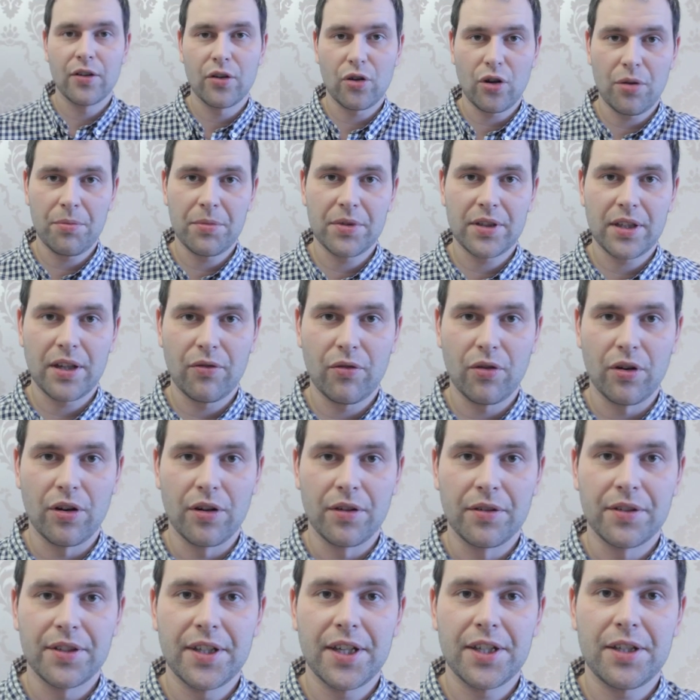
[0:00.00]
Кроме того,
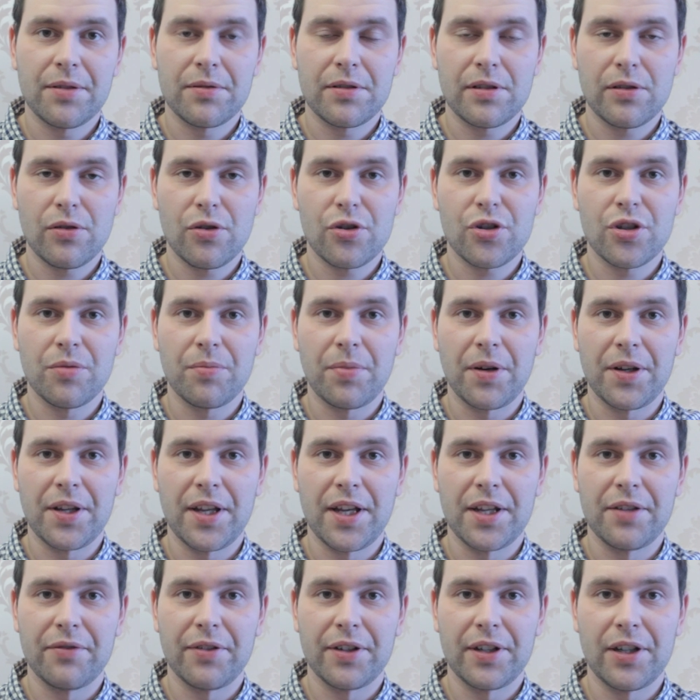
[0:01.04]
детям сложно
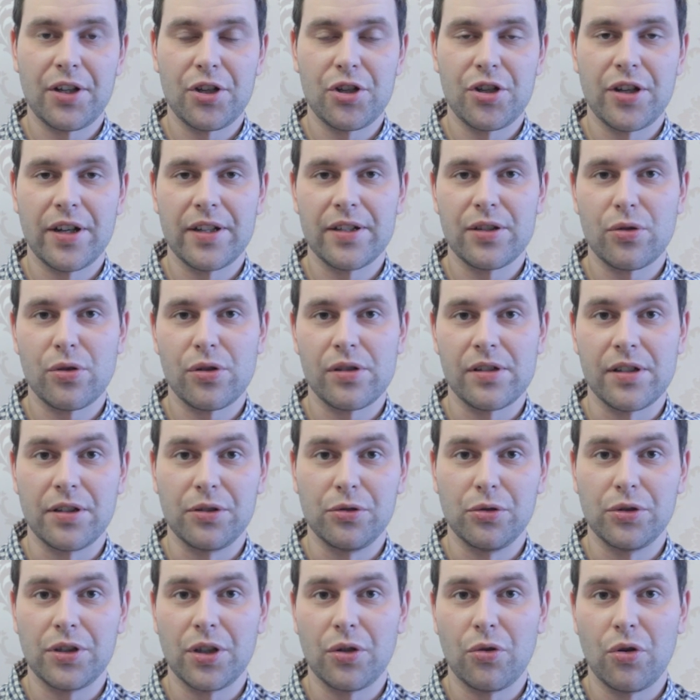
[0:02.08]
понять, в отличие от взрослых,
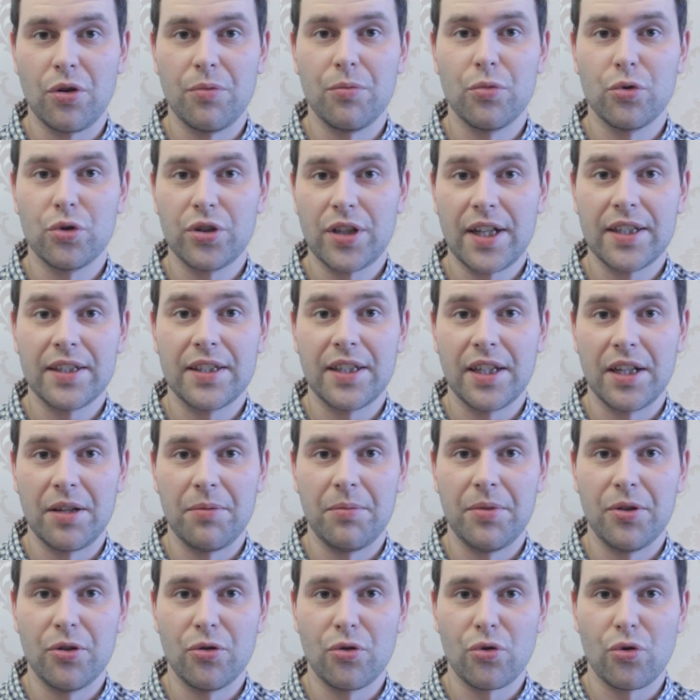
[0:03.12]
кто такой мутант или
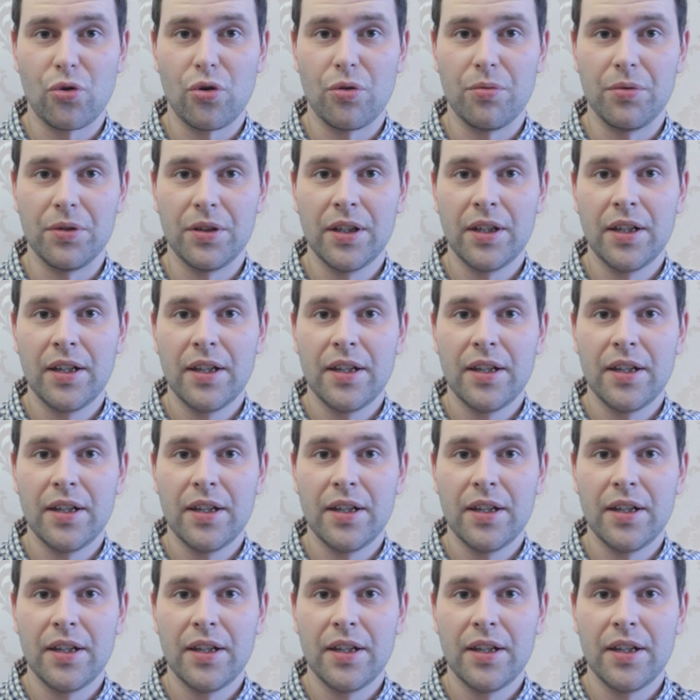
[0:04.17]
биоробот.